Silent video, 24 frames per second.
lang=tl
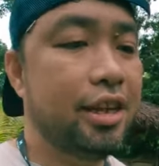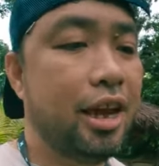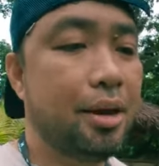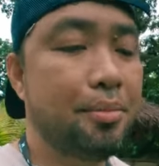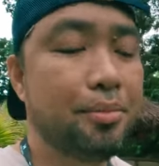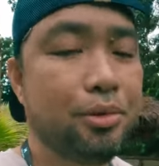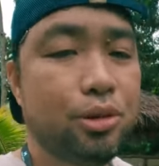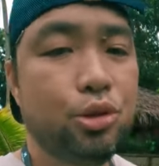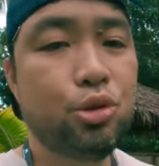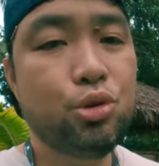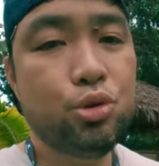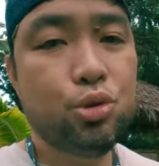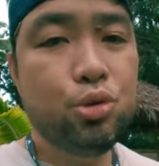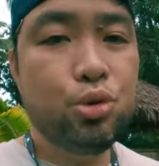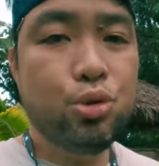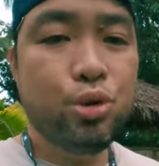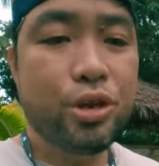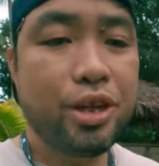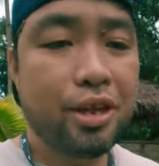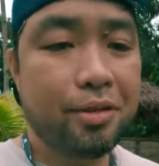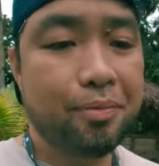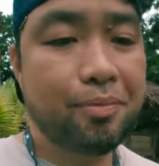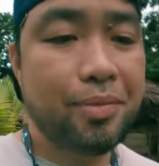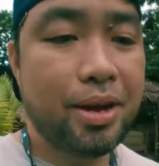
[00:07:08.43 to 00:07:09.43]
Time to
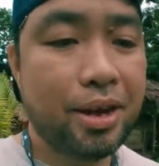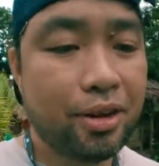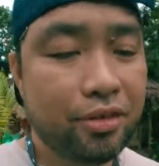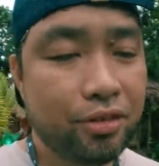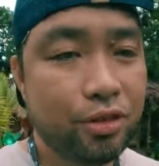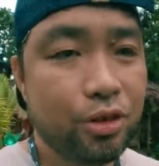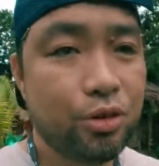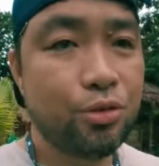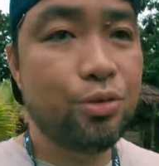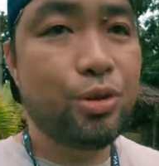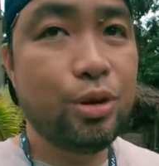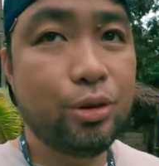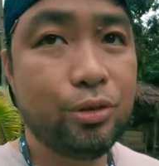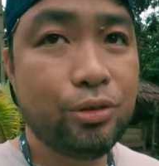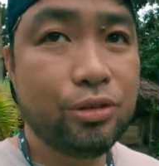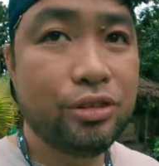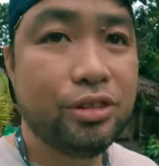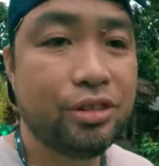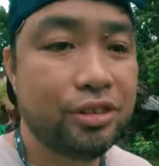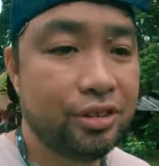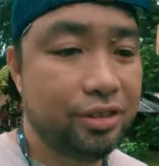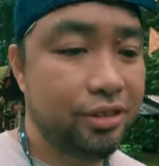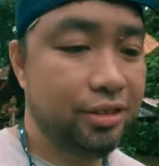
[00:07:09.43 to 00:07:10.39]
get back on the road.